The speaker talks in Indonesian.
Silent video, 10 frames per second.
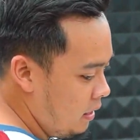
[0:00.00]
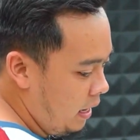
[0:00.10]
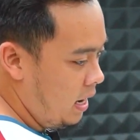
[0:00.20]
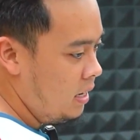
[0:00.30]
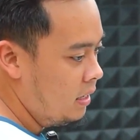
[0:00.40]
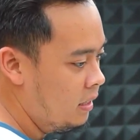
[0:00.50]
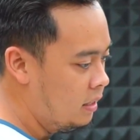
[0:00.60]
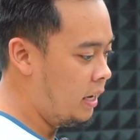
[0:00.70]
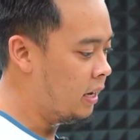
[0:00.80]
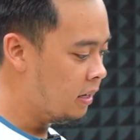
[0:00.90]
Ya,
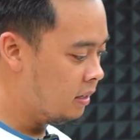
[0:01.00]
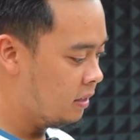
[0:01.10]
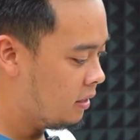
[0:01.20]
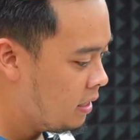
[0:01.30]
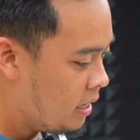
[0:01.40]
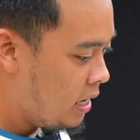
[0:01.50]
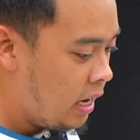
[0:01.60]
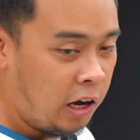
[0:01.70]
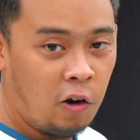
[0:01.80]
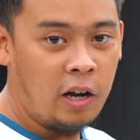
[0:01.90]
nih,
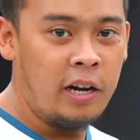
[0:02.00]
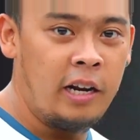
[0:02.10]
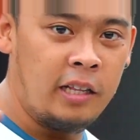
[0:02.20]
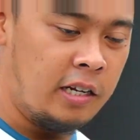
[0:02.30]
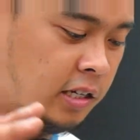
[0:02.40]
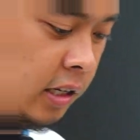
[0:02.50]
kalau kalian lihat dari